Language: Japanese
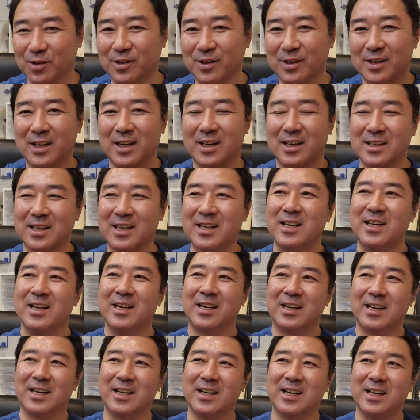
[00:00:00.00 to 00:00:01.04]
て、で、
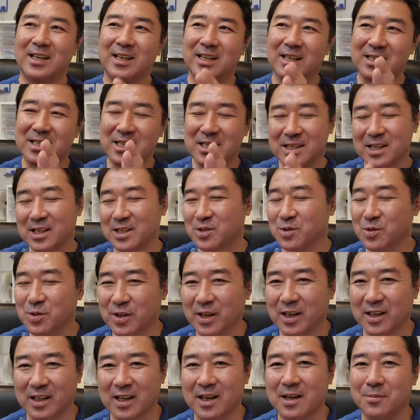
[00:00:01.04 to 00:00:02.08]
えー、診察を
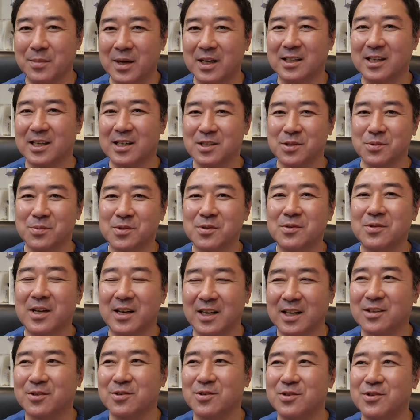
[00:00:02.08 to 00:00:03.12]
受けて、まあ大丈夫そうだ
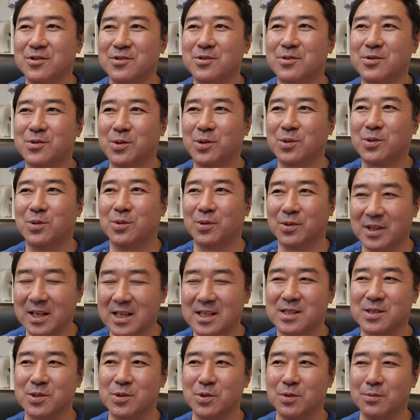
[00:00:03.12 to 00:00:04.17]
なということ
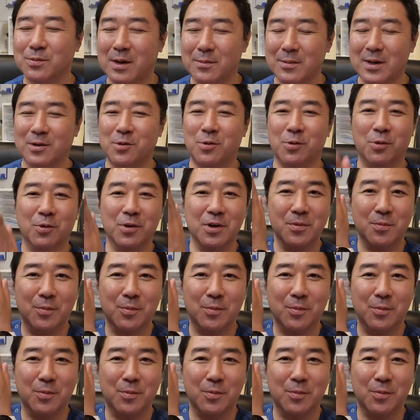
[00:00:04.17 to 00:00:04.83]
で、そのままここに